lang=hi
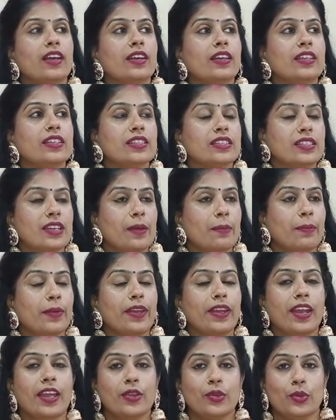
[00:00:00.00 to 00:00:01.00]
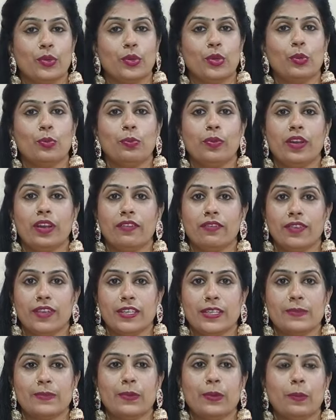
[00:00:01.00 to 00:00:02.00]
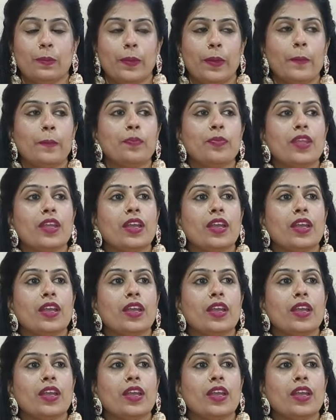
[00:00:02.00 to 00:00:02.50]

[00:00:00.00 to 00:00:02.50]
इंस्टा पे ना यूट्यूब पे ना फेसबुक पे